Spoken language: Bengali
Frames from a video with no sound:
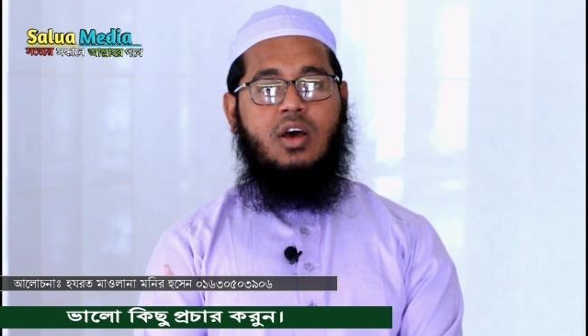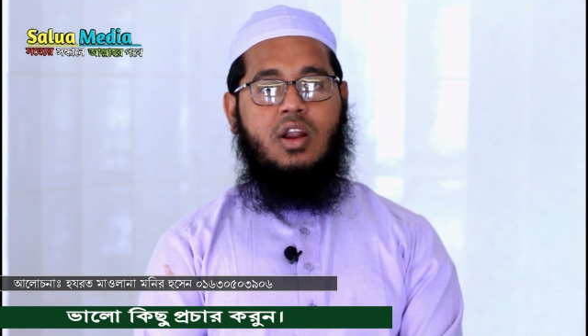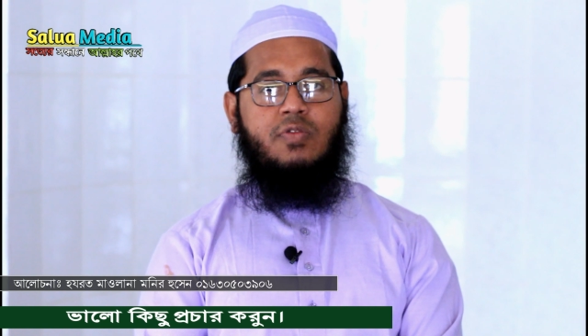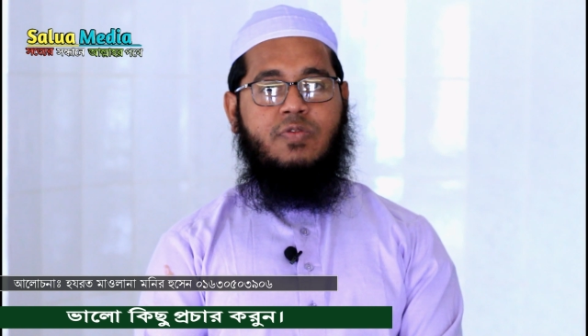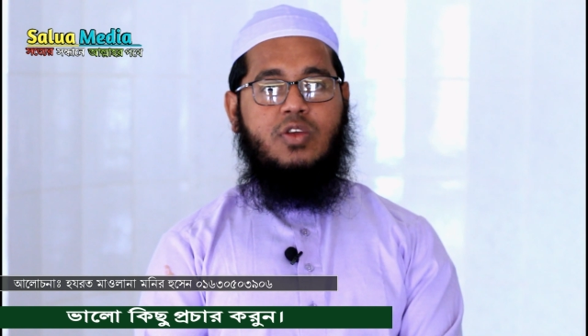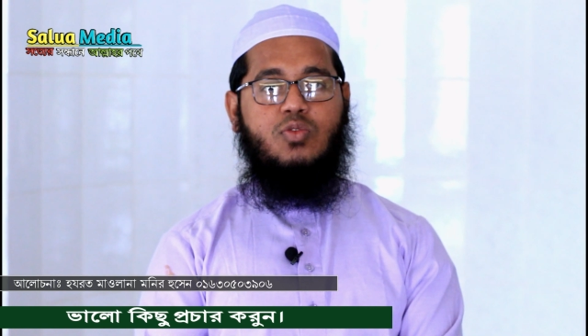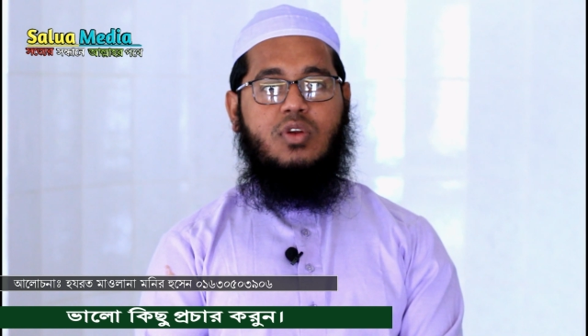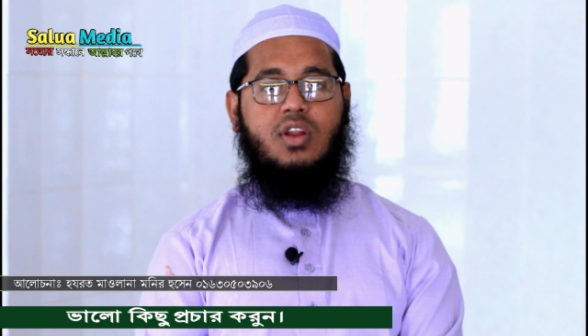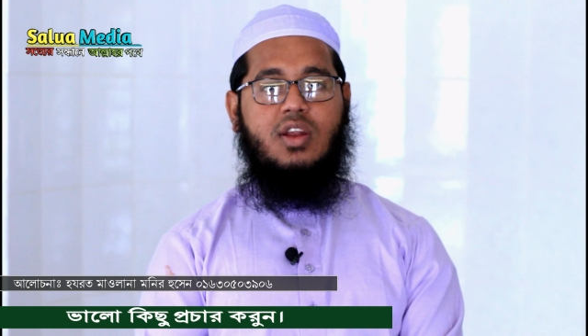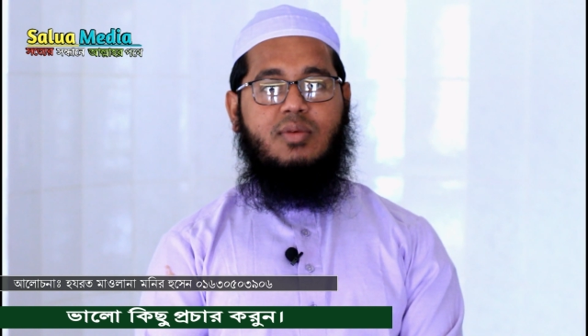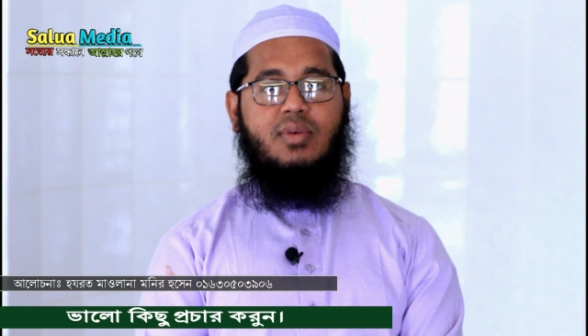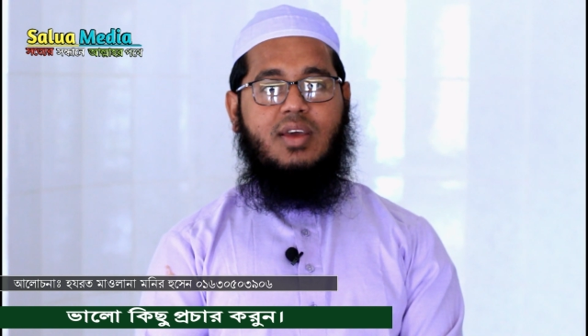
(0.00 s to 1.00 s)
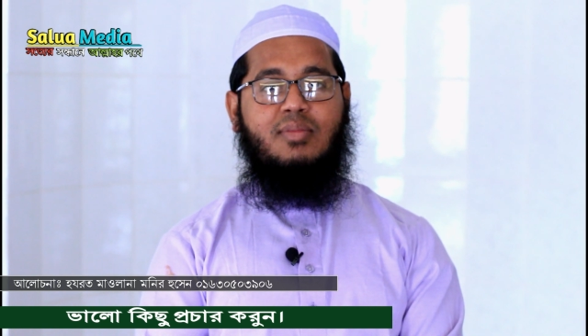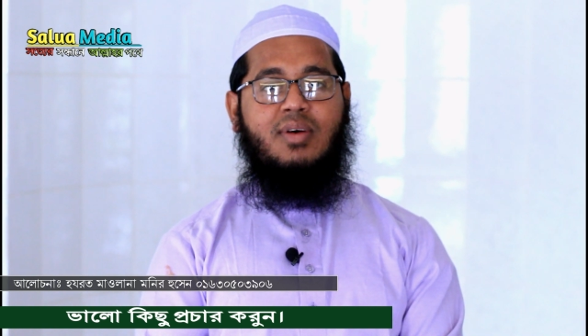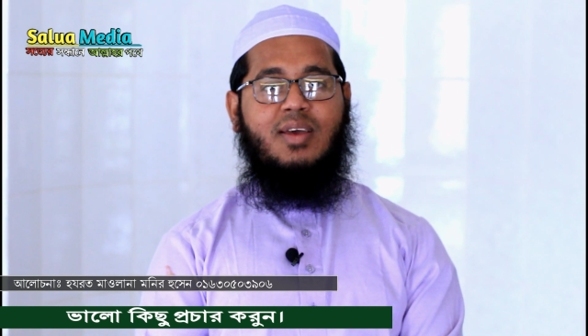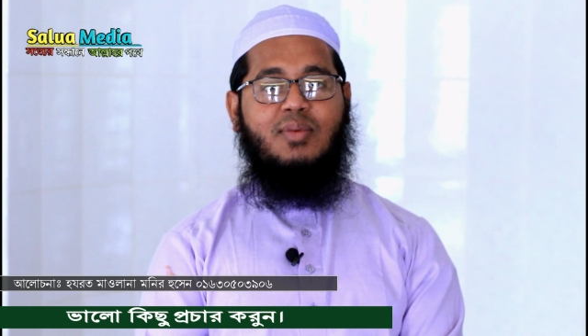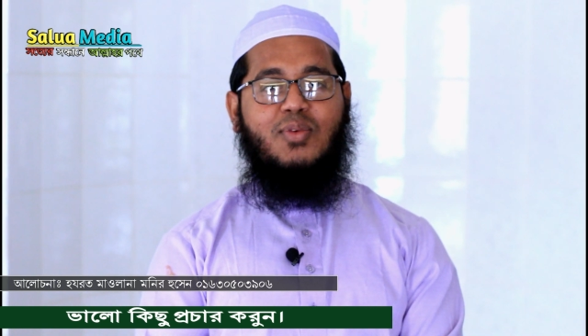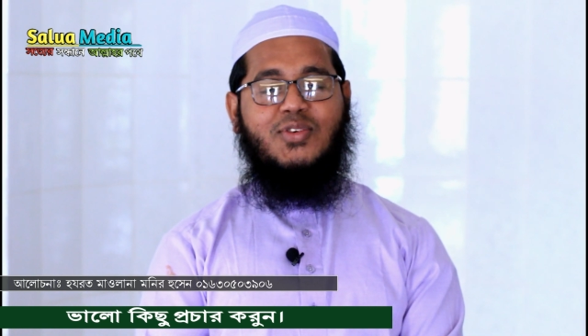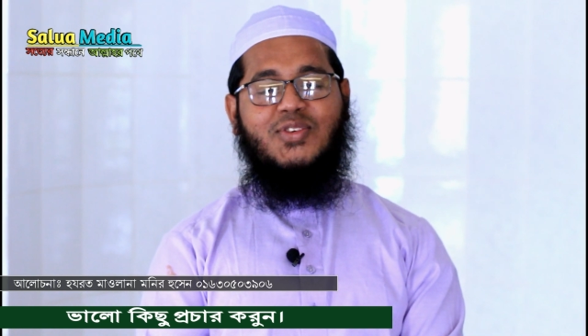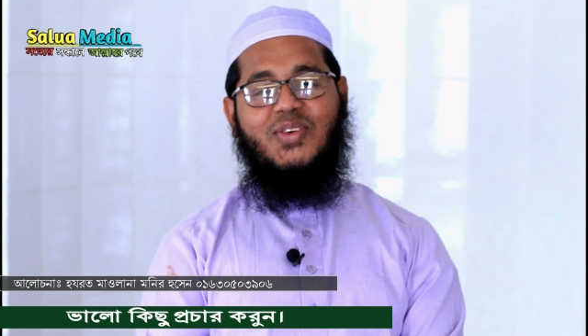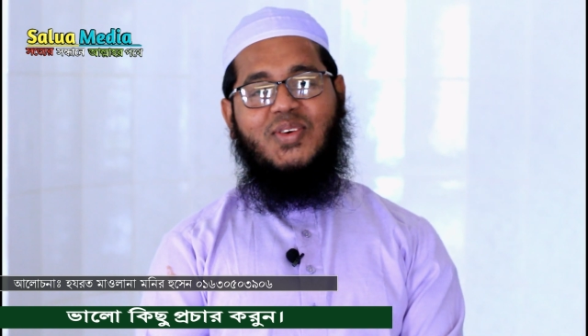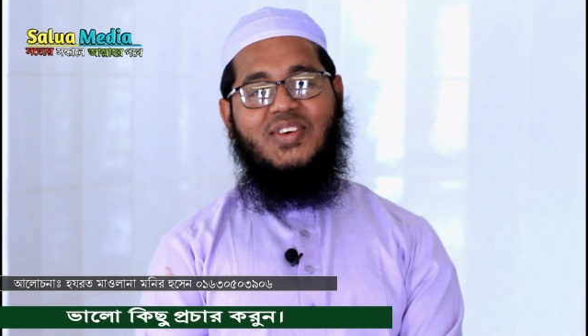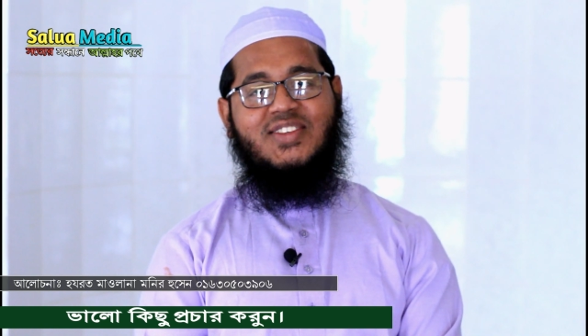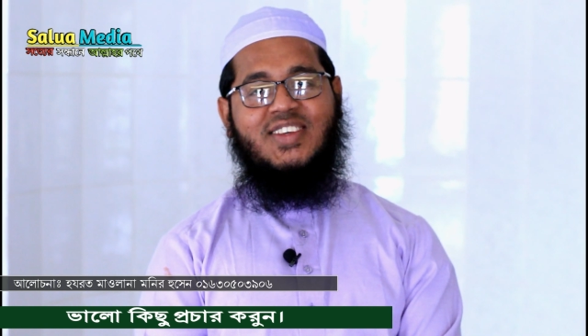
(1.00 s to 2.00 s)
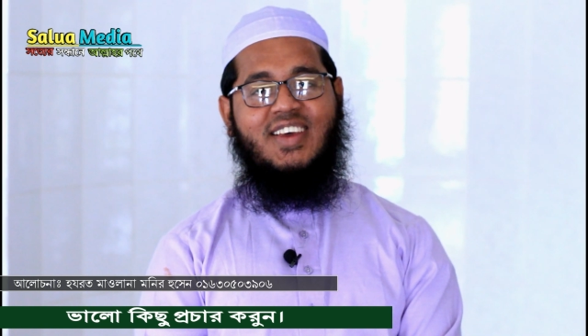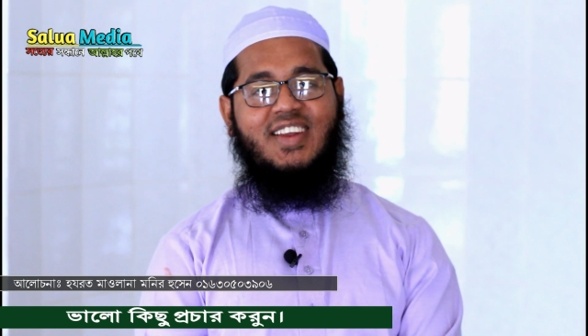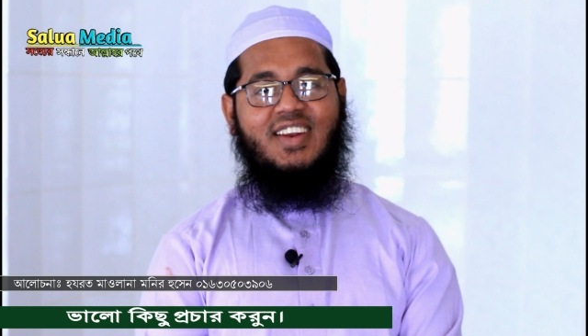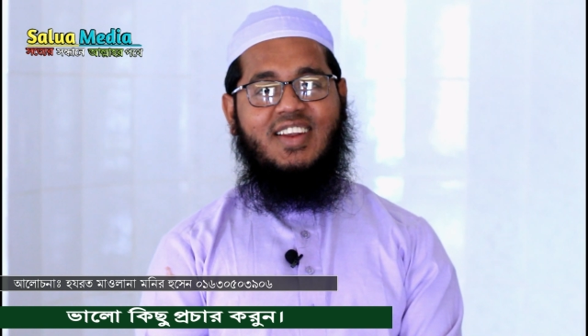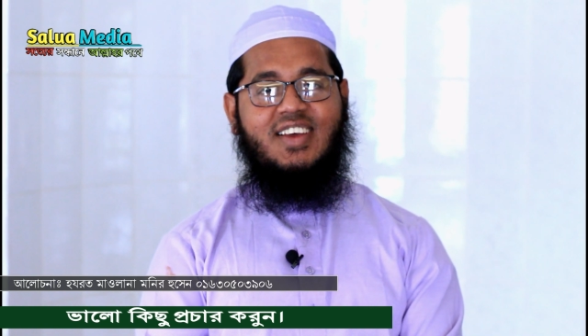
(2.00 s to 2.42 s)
রাফায়াতুল্লাহ নামে এক ভাই প্রশ্ন করেছেন